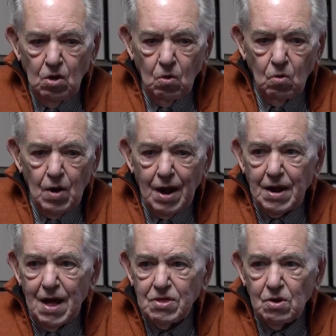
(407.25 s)
una
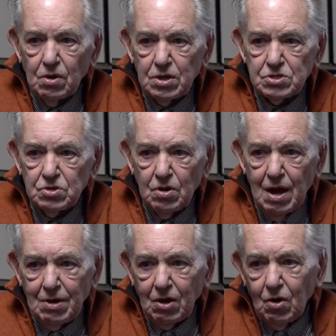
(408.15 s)
radio que
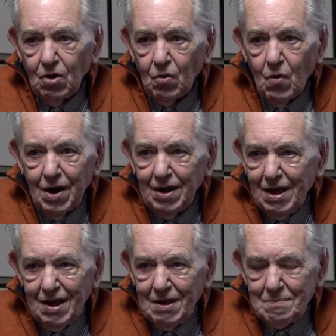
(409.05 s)
sonaba, con lo cual
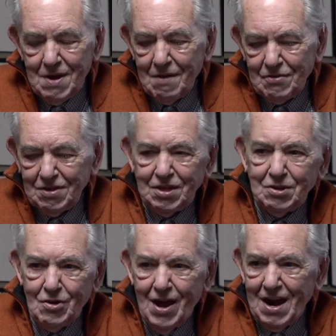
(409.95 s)
me
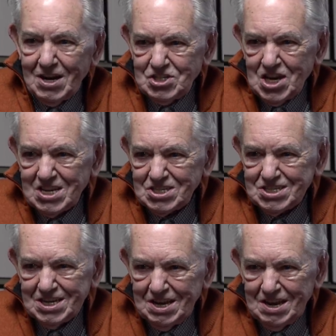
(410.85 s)
aficioné al jazz